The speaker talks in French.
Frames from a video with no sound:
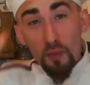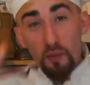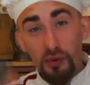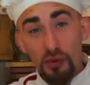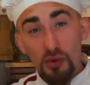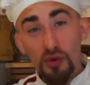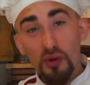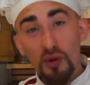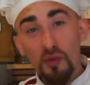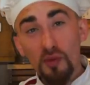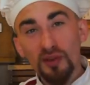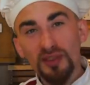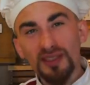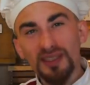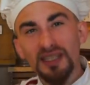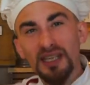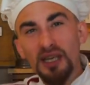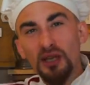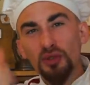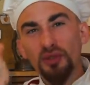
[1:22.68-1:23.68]
pour
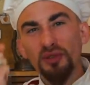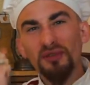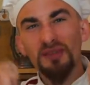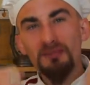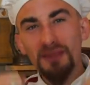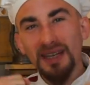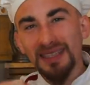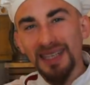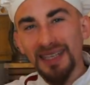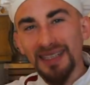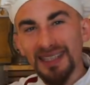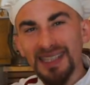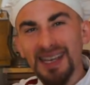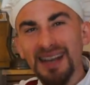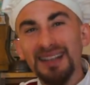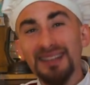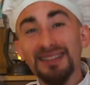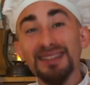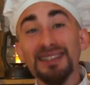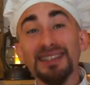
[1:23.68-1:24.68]
commencer, je vais m'attaquer
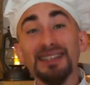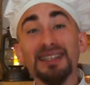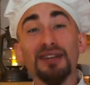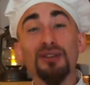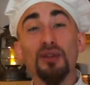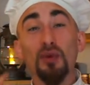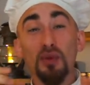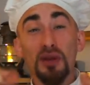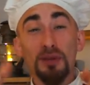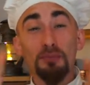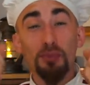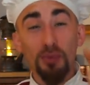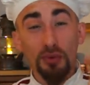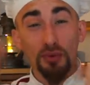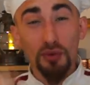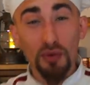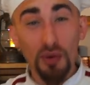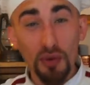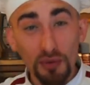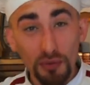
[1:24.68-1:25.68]
à l'un de ces gâteaux les plus
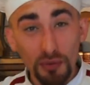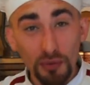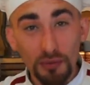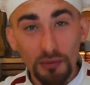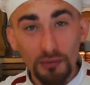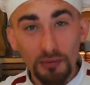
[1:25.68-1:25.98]
connus.